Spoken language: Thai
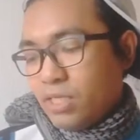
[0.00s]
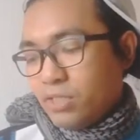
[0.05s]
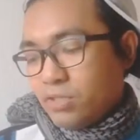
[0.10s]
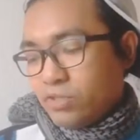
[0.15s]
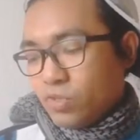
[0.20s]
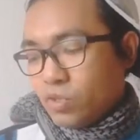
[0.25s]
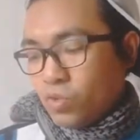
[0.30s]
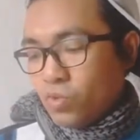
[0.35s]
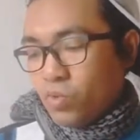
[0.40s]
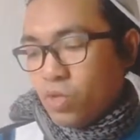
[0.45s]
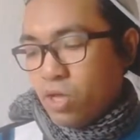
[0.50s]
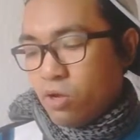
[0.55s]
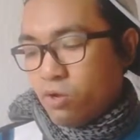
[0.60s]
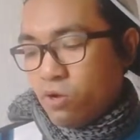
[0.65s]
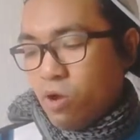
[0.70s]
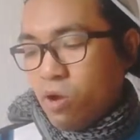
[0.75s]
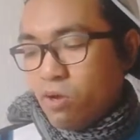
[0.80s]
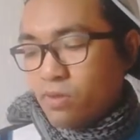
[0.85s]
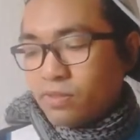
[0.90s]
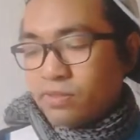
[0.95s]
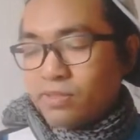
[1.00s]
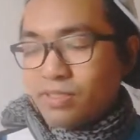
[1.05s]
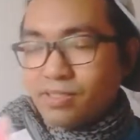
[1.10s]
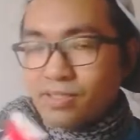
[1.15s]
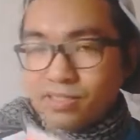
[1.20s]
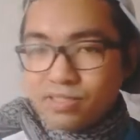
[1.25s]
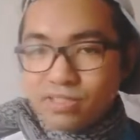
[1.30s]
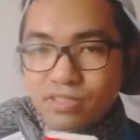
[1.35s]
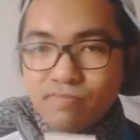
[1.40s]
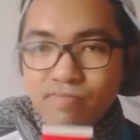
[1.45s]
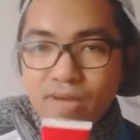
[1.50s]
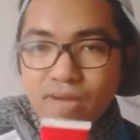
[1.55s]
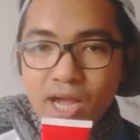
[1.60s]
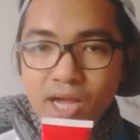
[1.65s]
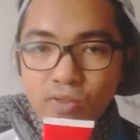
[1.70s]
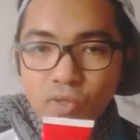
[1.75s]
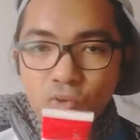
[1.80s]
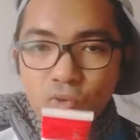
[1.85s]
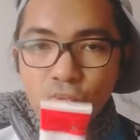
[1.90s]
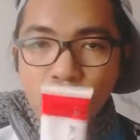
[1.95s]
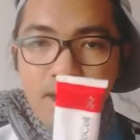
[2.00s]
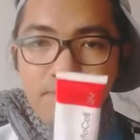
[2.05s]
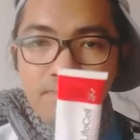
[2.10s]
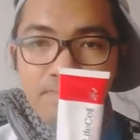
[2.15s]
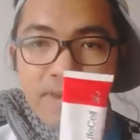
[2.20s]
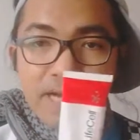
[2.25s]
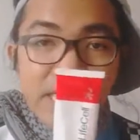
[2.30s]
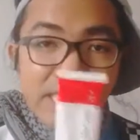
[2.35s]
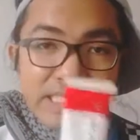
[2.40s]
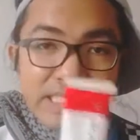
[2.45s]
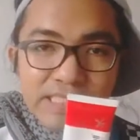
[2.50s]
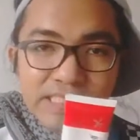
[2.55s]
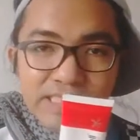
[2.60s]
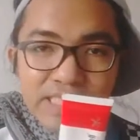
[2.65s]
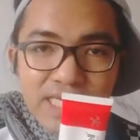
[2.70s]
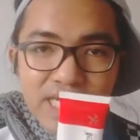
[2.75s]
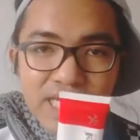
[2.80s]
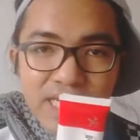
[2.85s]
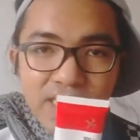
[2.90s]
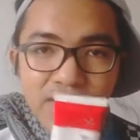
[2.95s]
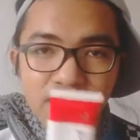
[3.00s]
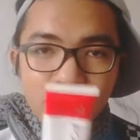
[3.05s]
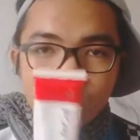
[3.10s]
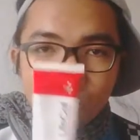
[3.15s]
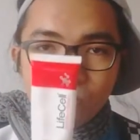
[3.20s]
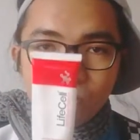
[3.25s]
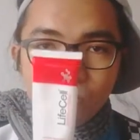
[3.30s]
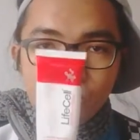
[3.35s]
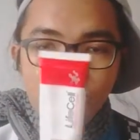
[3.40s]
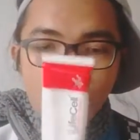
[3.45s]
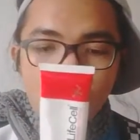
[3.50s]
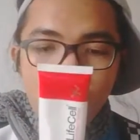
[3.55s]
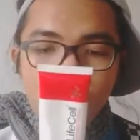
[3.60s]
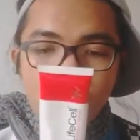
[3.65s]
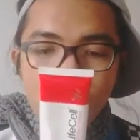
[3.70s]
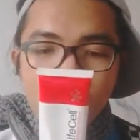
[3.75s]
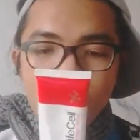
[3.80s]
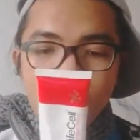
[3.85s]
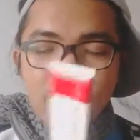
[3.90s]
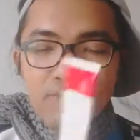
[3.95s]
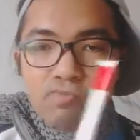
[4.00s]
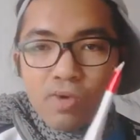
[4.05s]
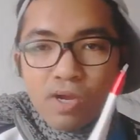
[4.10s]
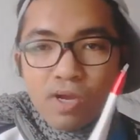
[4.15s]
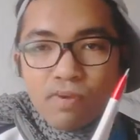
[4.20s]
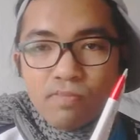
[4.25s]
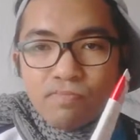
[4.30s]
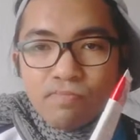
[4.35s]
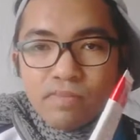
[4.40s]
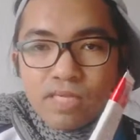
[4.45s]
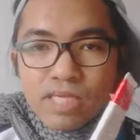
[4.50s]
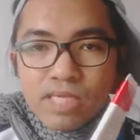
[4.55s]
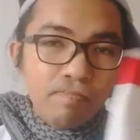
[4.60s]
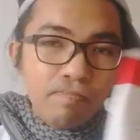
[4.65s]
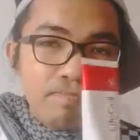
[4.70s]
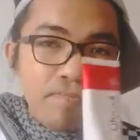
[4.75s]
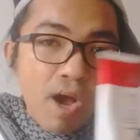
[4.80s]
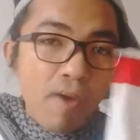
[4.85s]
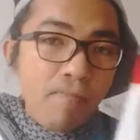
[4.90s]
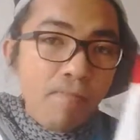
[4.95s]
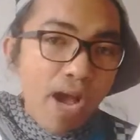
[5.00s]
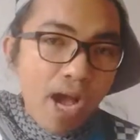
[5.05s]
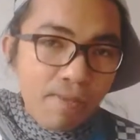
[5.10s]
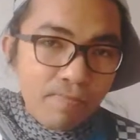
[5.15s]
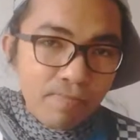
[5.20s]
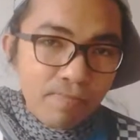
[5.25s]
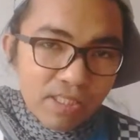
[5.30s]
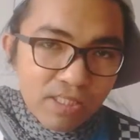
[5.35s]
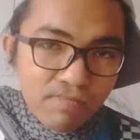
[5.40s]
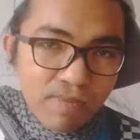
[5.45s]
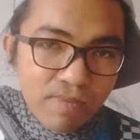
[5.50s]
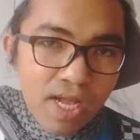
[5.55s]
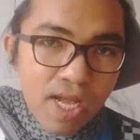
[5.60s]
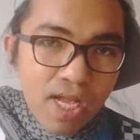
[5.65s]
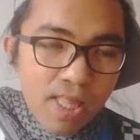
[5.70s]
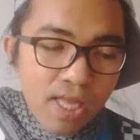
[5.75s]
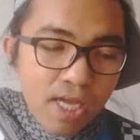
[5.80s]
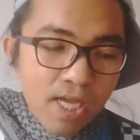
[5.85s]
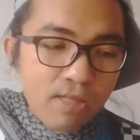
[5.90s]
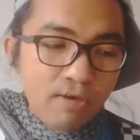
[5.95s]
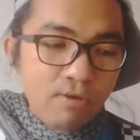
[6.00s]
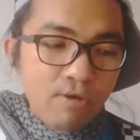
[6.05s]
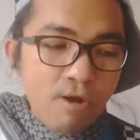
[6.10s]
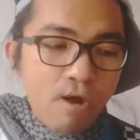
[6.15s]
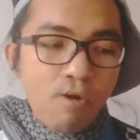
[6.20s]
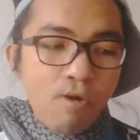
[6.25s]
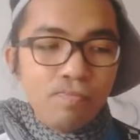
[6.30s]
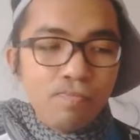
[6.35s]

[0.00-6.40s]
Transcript: ส่วนตัวแล้วก็ซื้อมาด้วยความบังเอิญนะฮะเพราะว่าเห็นว่ามันมีพอปอัพขึ้นมานะฮะแล้วก็